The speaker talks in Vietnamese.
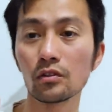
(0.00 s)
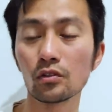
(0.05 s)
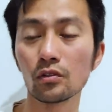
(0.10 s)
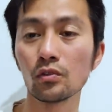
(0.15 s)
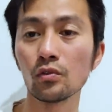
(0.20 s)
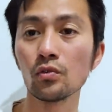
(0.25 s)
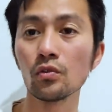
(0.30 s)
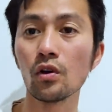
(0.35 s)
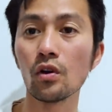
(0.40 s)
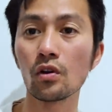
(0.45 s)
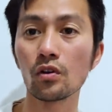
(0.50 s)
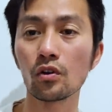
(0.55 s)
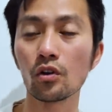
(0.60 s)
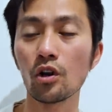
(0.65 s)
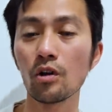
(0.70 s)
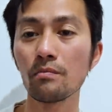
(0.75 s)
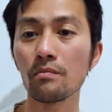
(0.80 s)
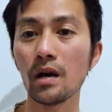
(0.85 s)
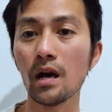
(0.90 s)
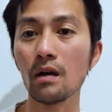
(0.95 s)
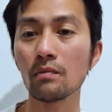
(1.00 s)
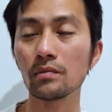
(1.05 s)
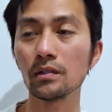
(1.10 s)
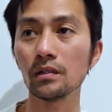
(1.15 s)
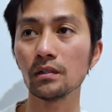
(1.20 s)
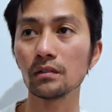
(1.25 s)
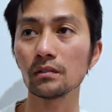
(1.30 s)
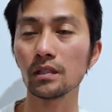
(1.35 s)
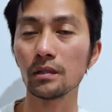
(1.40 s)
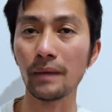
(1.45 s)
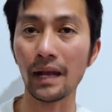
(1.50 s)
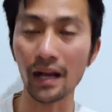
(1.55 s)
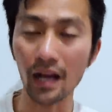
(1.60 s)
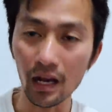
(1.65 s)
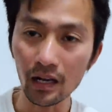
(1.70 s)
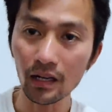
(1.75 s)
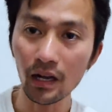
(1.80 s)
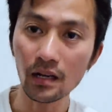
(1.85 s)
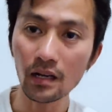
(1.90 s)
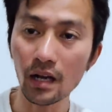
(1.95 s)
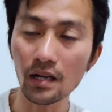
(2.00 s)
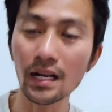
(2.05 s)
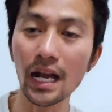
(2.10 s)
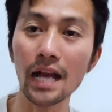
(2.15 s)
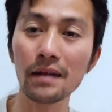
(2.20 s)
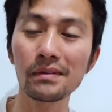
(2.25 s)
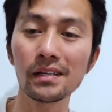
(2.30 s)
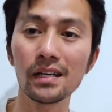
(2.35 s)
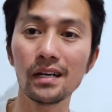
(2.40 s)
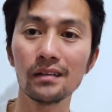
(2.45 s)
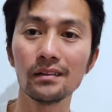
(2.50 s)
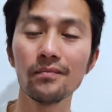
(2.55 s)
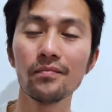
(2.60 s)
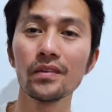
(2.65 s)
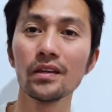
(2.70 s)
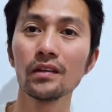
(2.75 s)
Google Chrome mở không được thì bạn ấn ấn ấn hai ba lần,